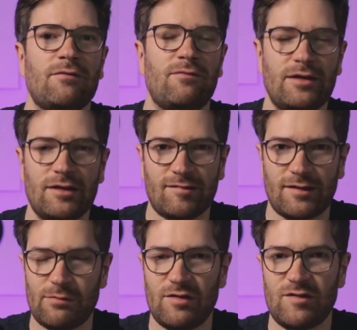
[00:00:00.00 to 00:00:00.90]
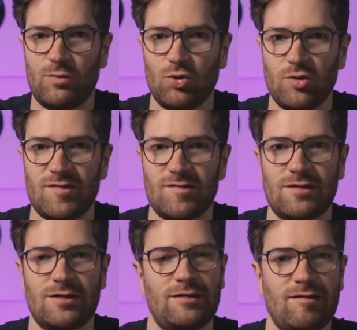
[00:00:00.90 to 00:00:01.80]
wenn ihr das regelmäßig
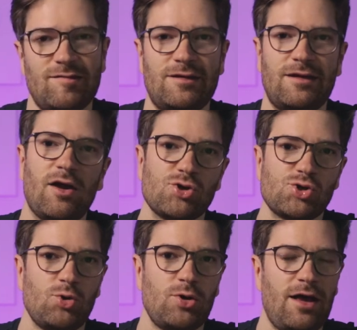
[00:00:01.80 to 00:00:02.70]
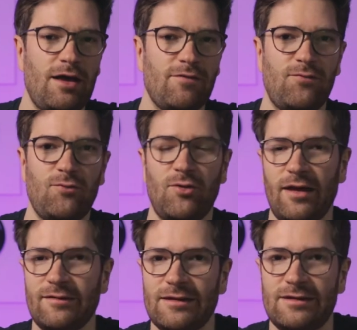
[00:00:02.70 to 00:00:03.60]
benutzt, dass sich die Haare schöner anfühlen,
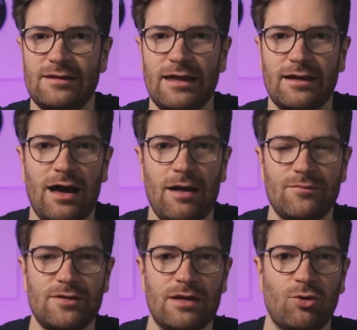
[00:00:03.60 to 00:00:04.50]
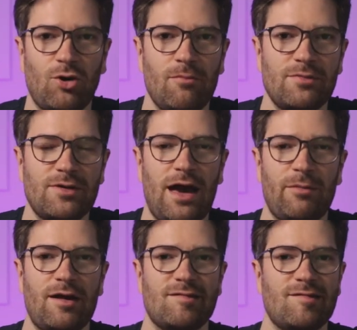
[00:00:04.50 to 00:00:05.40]
endlich die Länge haben, die ihr bekommt.
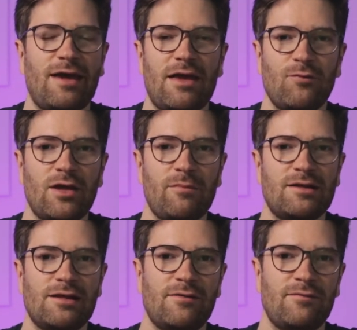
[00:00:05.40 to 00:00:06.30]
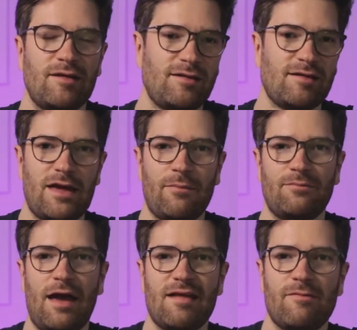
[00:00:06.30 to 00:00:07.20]
Aber es ist kein Wundermittel, dass ihr jetzt
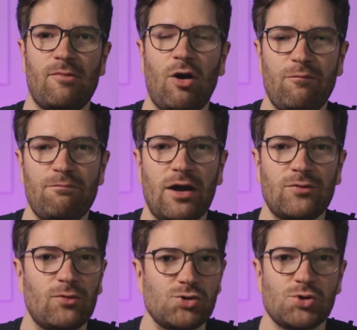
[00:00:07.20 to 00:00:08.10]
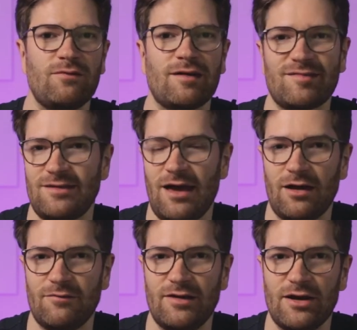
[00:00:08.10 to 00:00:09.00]
ein, zwei Mal rauf macht und schon wachsen die
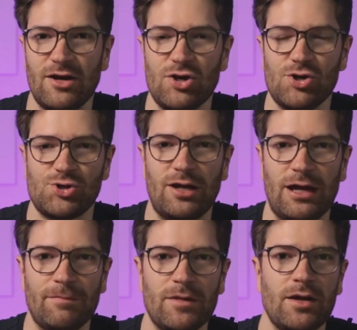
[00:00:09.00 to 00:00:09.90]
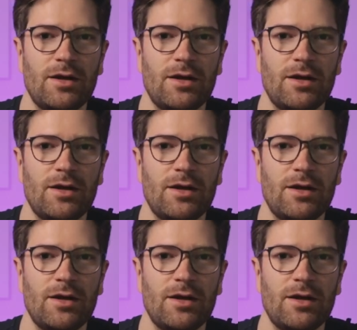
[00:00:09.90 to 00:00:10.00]
Haare wieder schneller.